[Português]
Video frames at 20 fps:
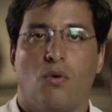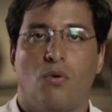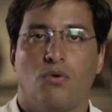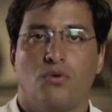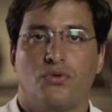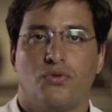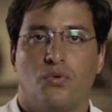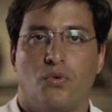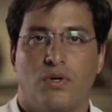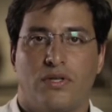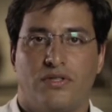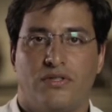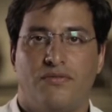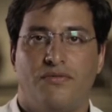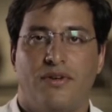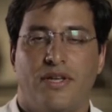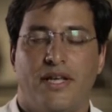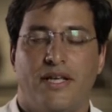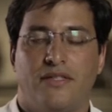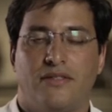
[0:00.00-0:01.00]
com suas
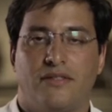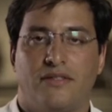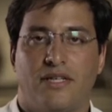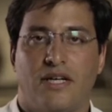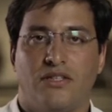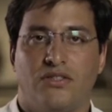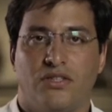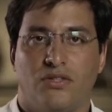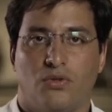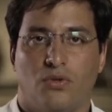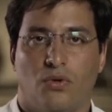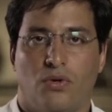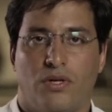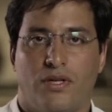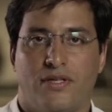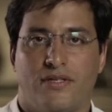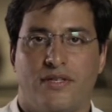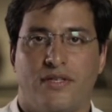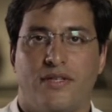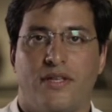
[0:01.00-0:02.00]
diferentes
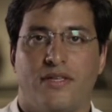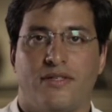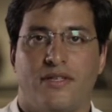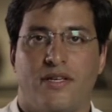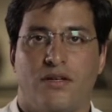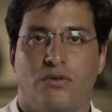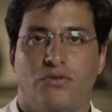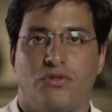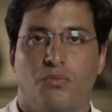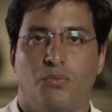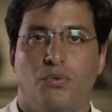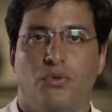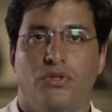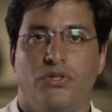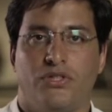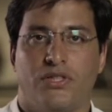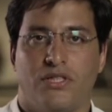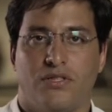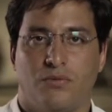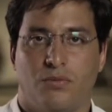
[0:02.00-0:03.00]
trajetórias e desenhos de
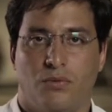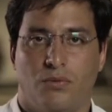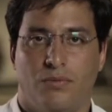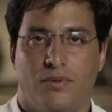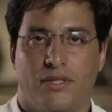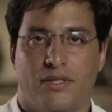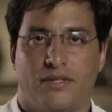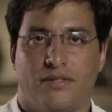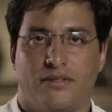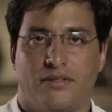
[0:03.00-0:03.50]
políticas públicas.